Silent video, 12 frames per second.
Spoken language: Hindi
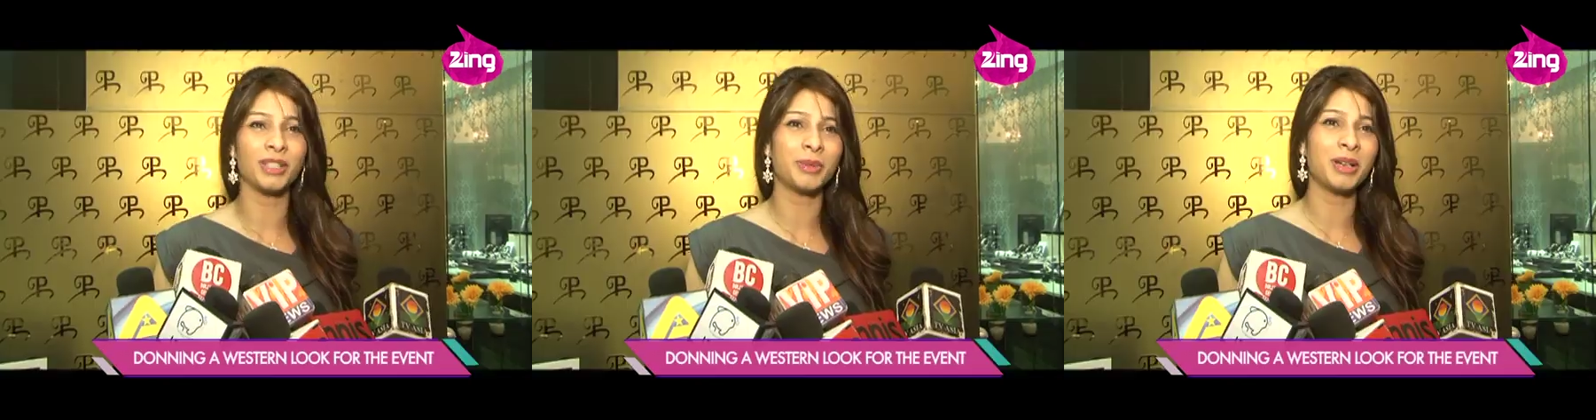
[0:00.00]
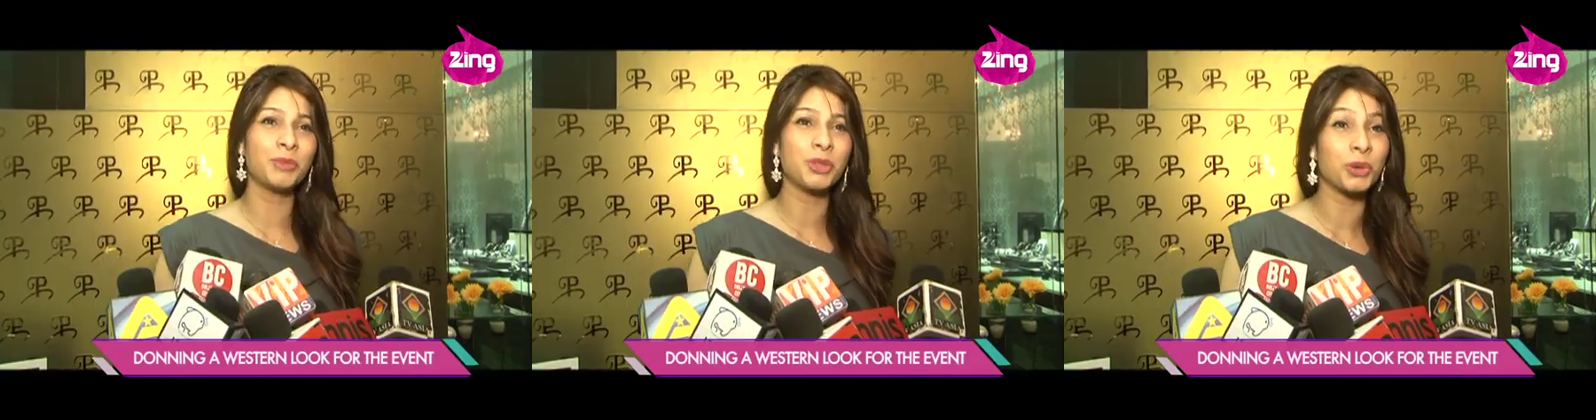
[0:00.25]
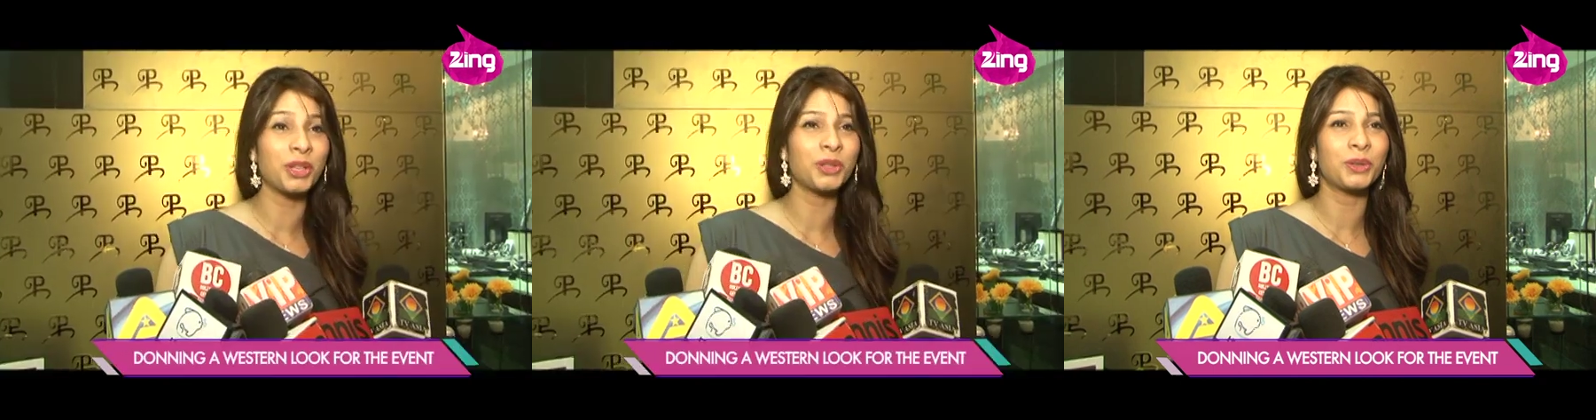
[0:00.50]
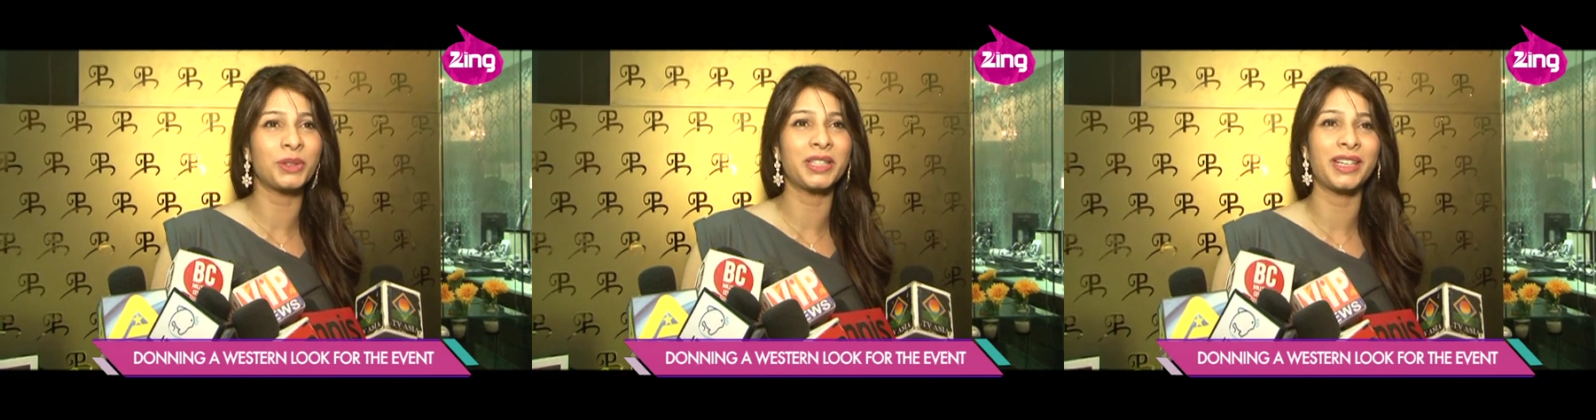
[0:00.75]
जब हम छोटे
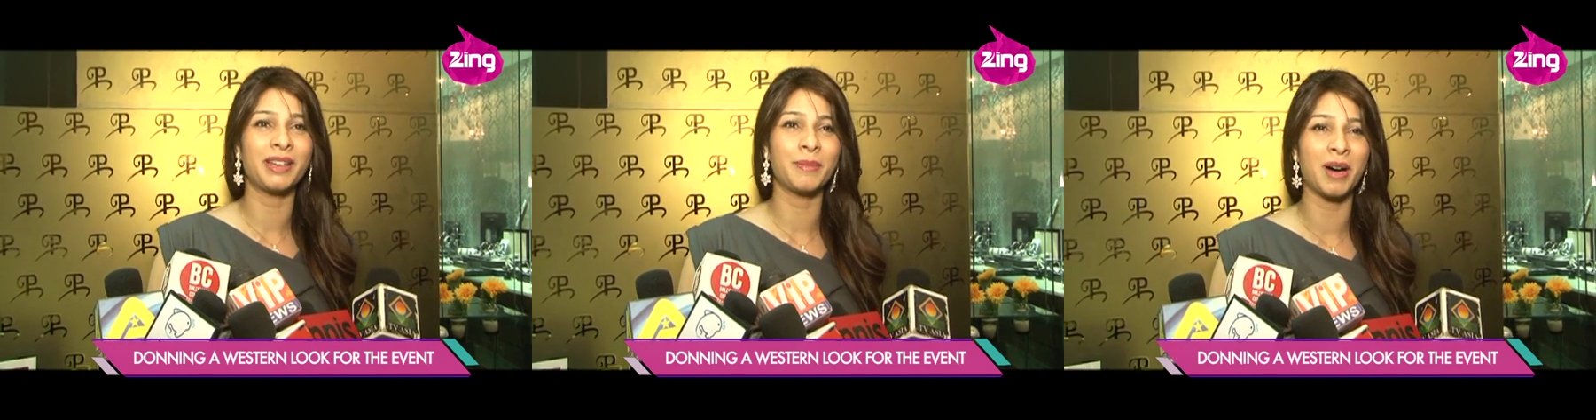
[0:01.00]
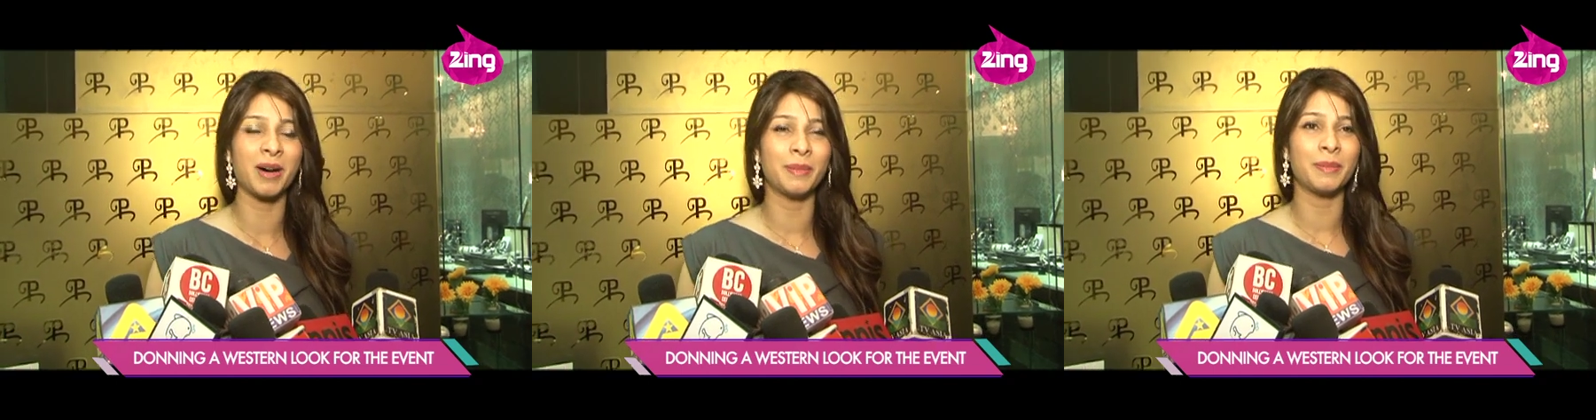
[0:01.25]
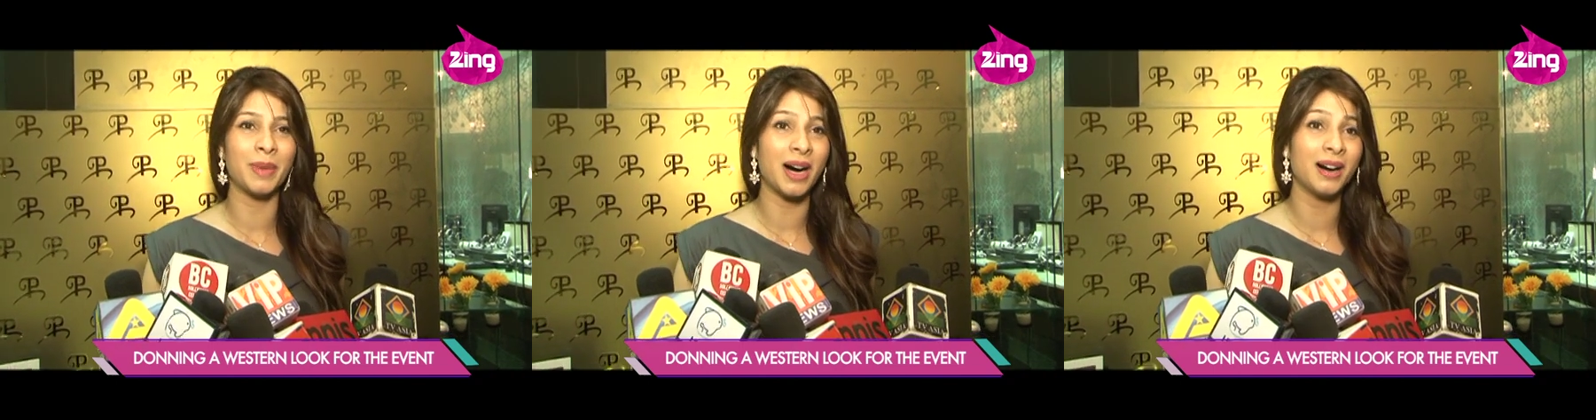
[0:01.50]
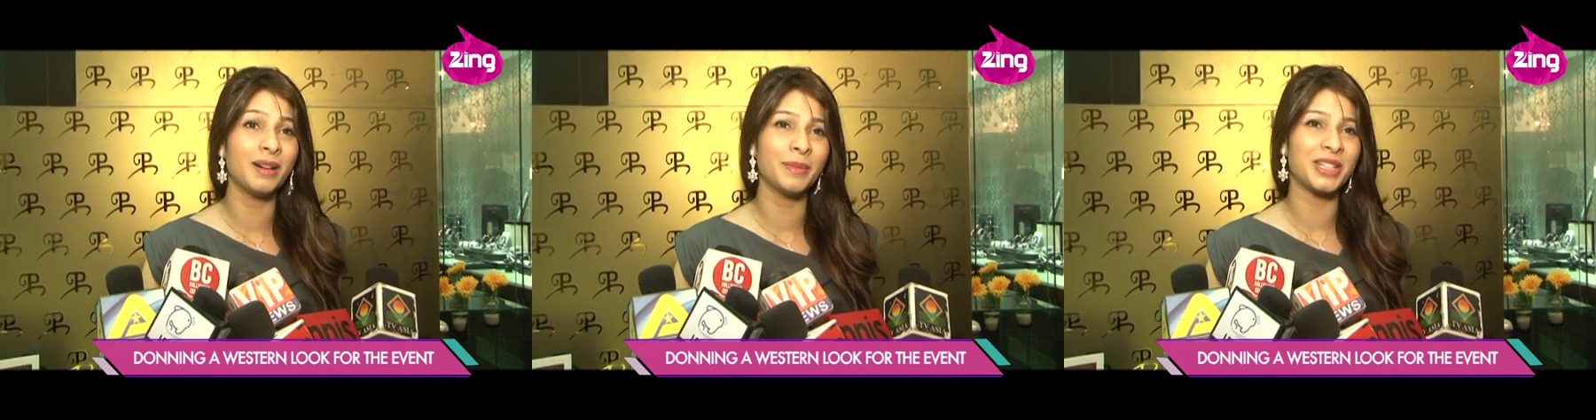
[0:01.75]
होते हैं माँ मा
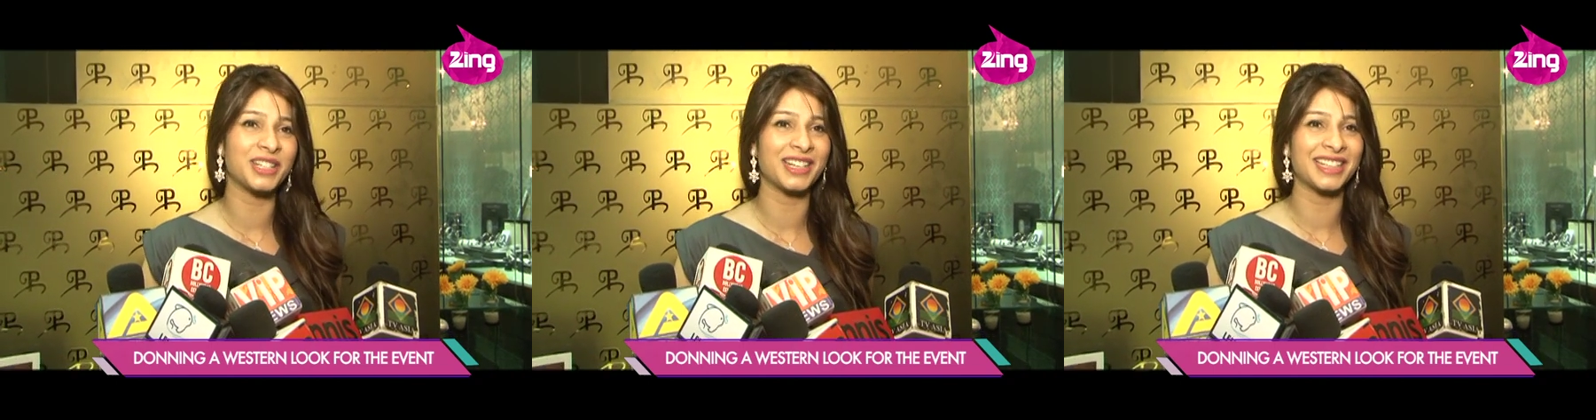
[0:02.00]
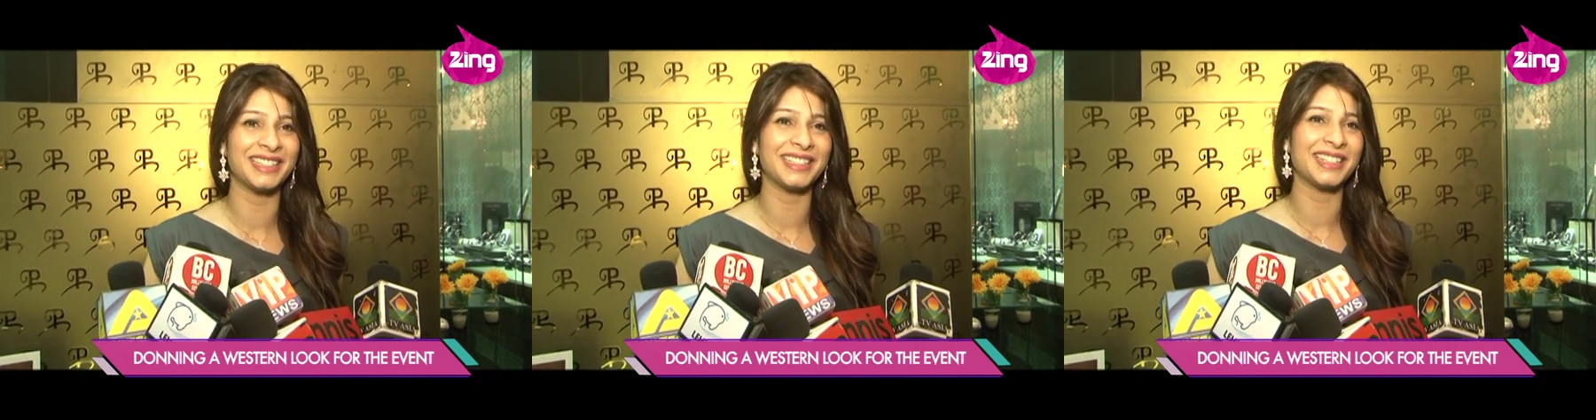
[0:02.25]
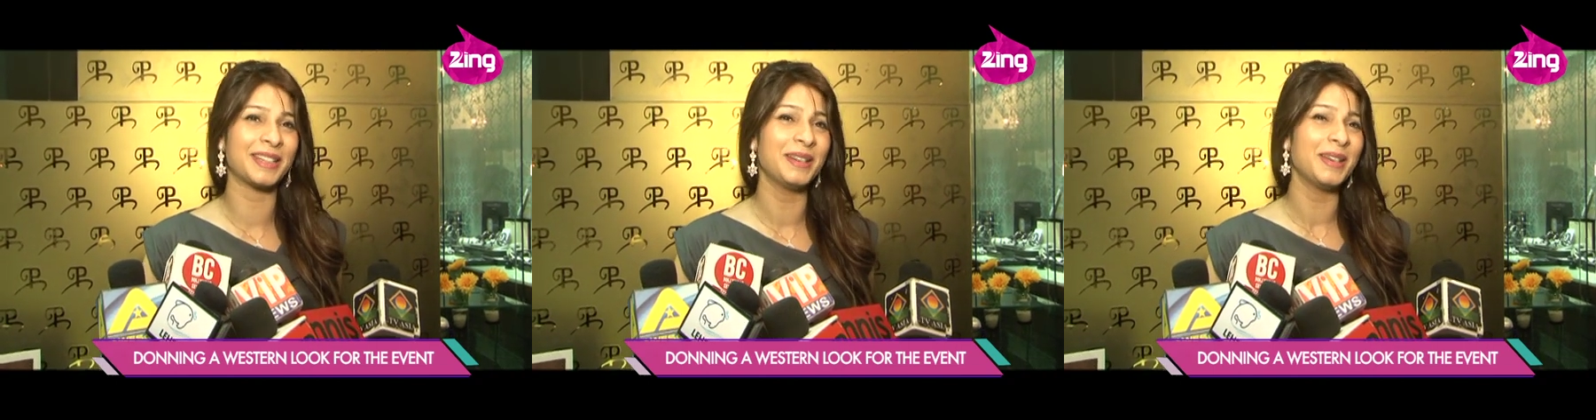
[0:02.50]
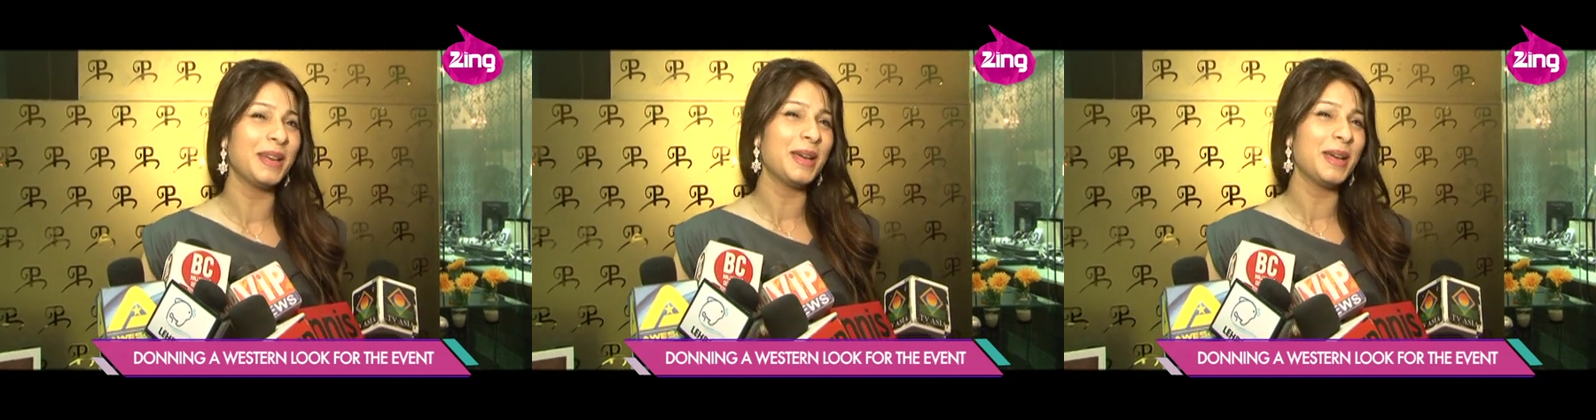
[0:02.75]
हमेशा कहती है की